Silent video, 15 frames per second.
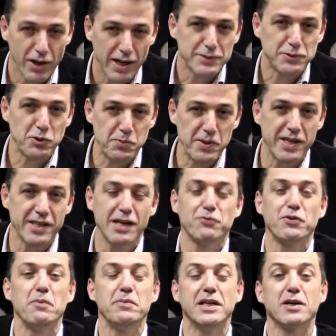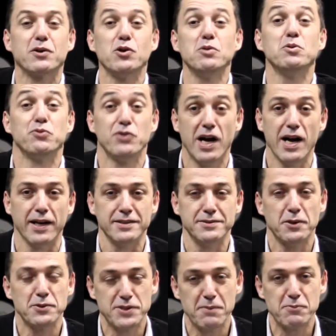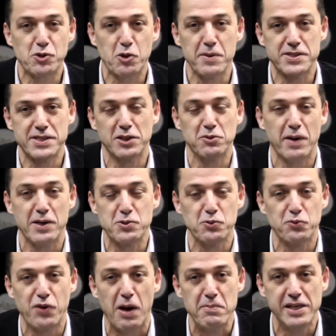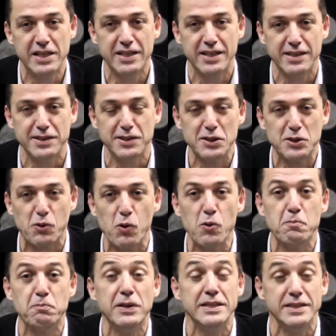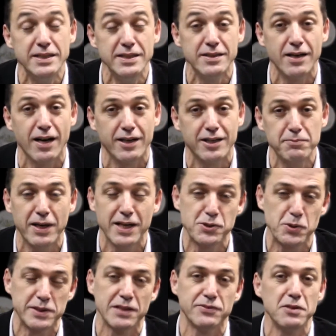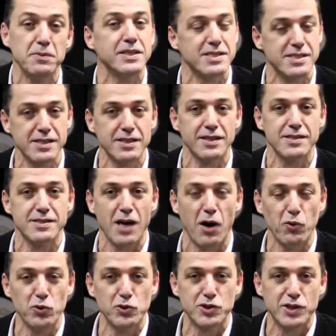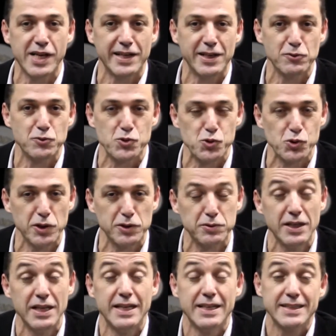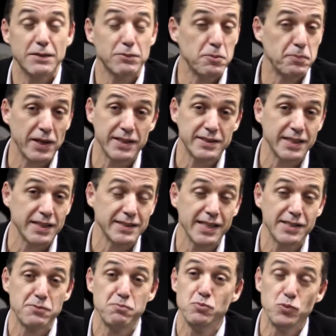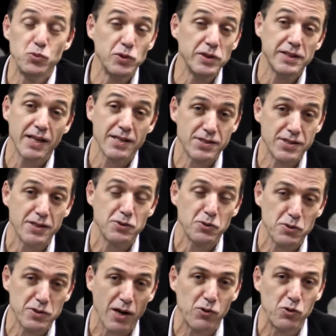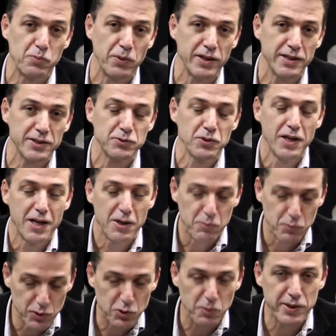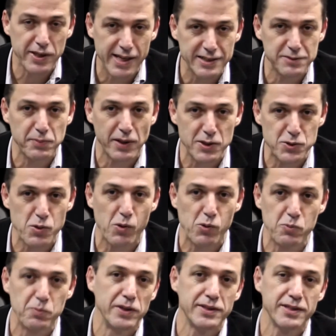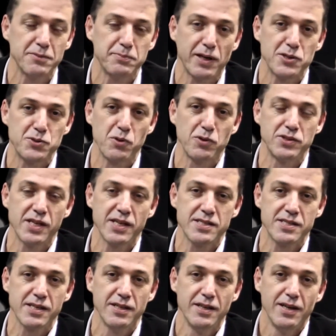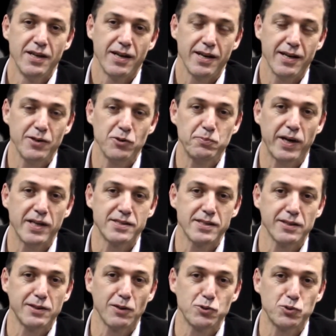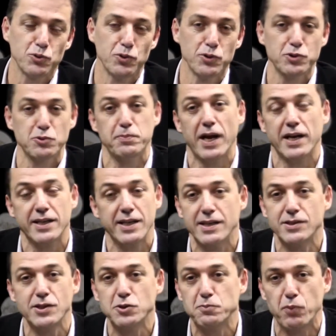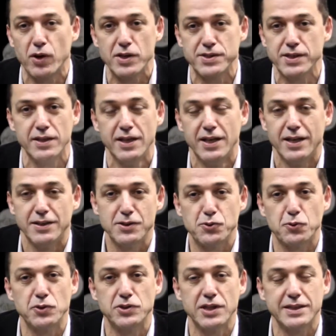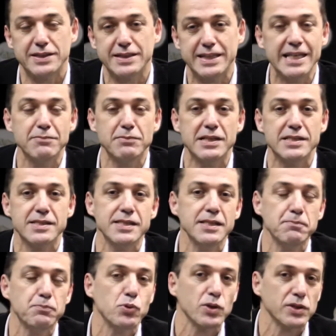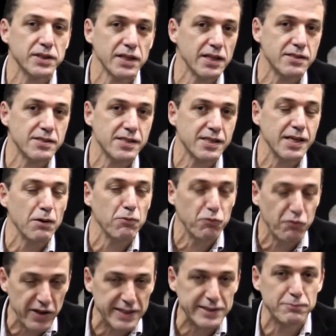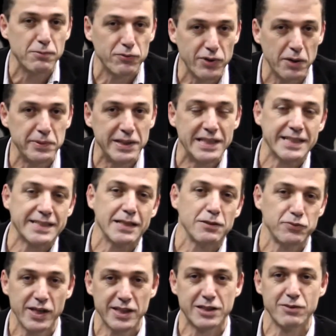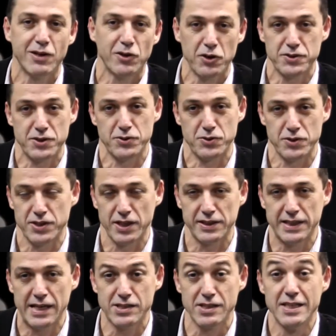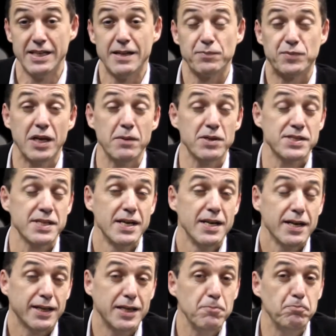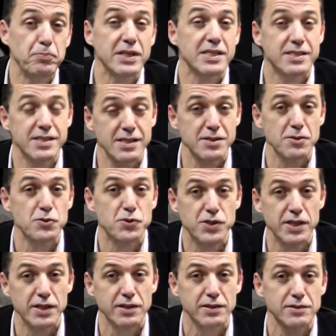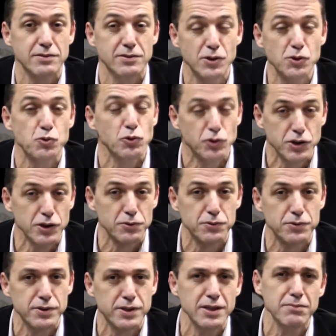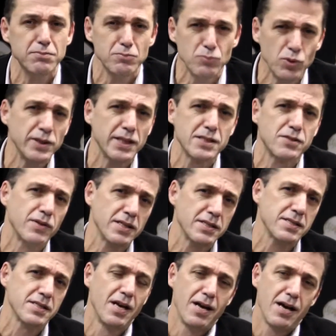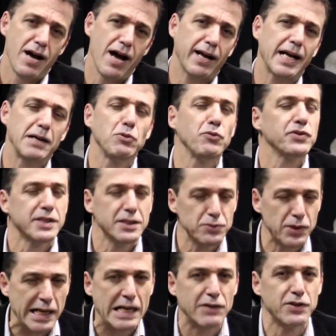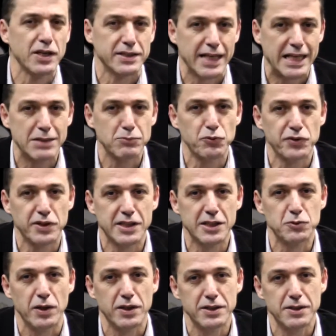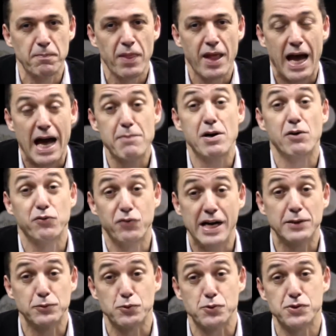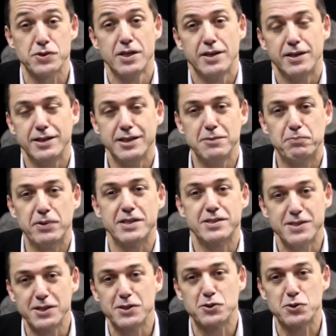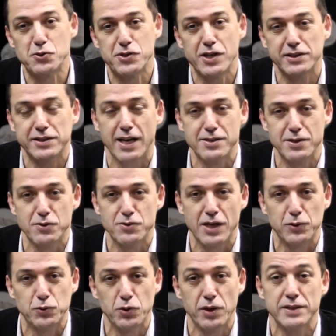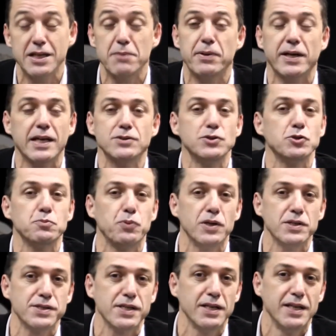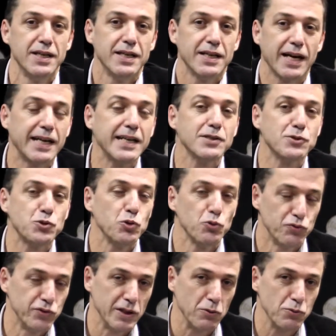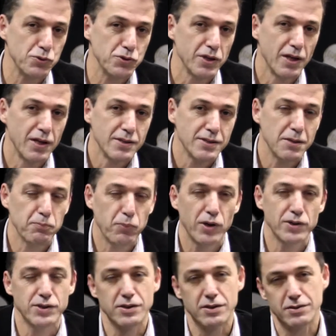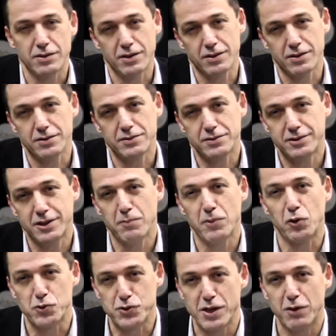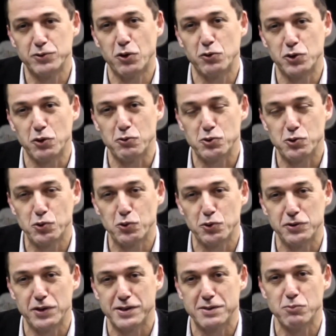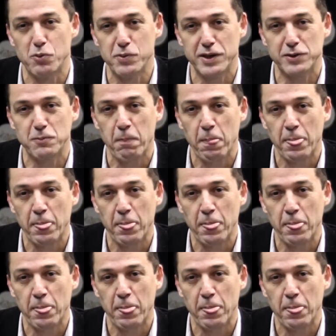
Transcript: Olá, tudo bem? E a família, como vai? Nós estamos começando mais um Família e Companhia, aqui pela sua TV Medicina e Saúde, canal 18, também pela internet, muita gente nos acompanhando. Muito obrigado pela sua companhia, pela sua audiência. É um prazer tê-los conosco para que a gente possa discutir temas importantes que afetam a família, que afetam a nossa sociedade, temas que precisam ser discutidos e que muitas vezes acabam ficando na gaveta, acabam ficando aí abafados e precisam ser trazidos à tona até para que a gente possa resolvê-los. Você pode é, ter uma noção de onde eu estou nesse momento?